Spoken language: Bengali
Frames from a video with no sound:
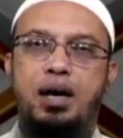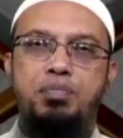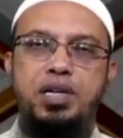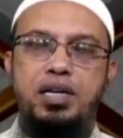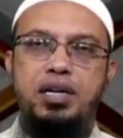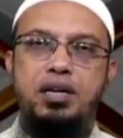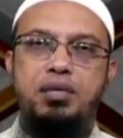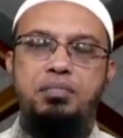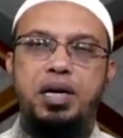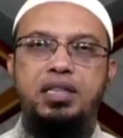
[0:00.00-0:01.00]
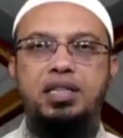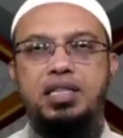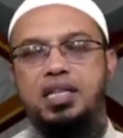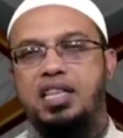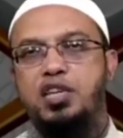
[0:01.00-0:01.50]
আপনি
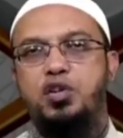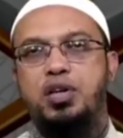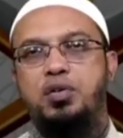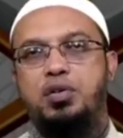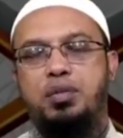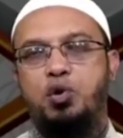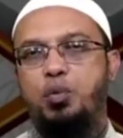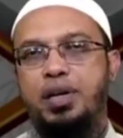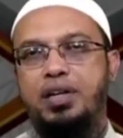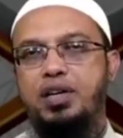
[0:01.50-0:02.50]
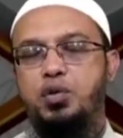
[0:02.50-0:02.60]
ব্যক্তি স্বাধীনতার কথা বলবেন